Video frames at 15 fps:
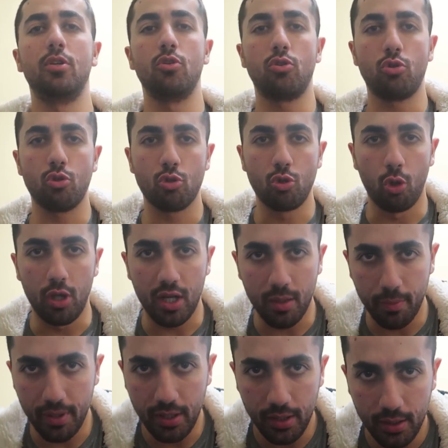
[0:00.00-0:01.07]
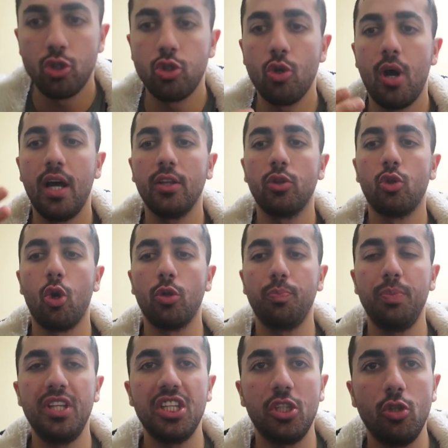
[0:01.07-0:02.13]
1300 dolarımı şu an
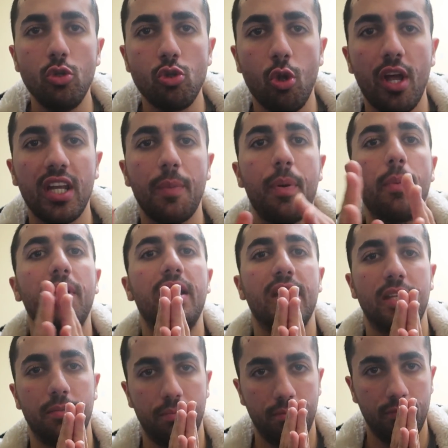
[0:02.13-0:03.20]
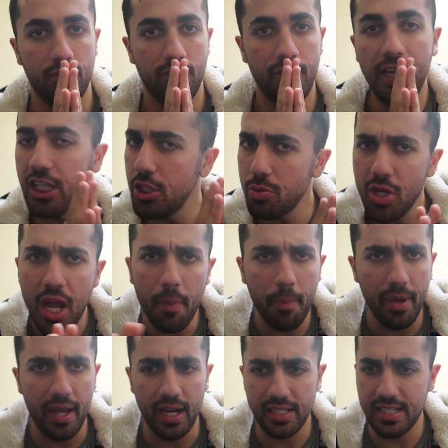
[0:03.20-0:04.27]
4200 dolar yapabilirdim. Ve hiçbir şey
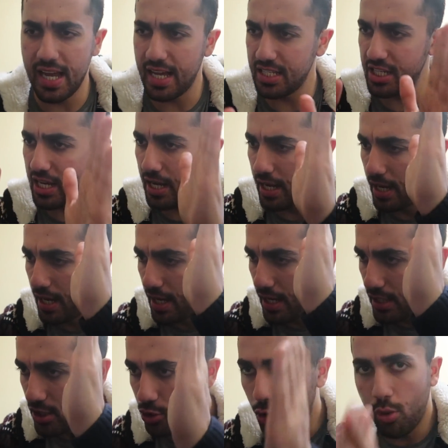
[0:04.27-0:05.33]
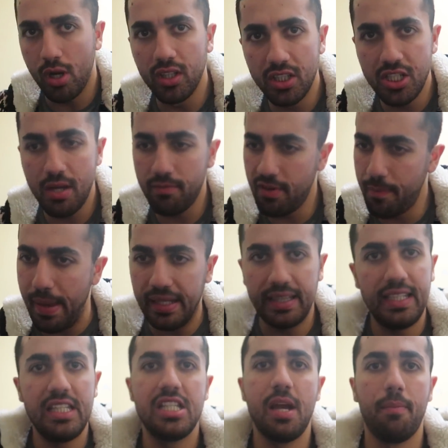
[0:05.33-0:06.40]
yapmayarak sadece stoğu alacağım ve
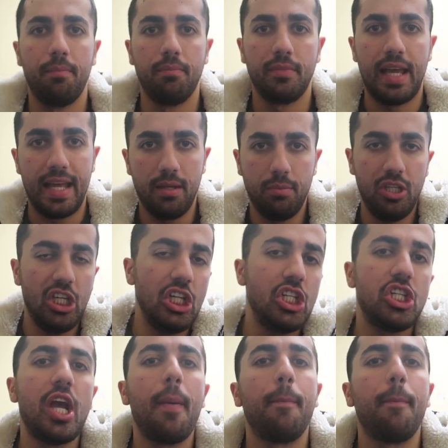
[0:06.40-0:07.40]
bekleyeceğim. Yani bir iş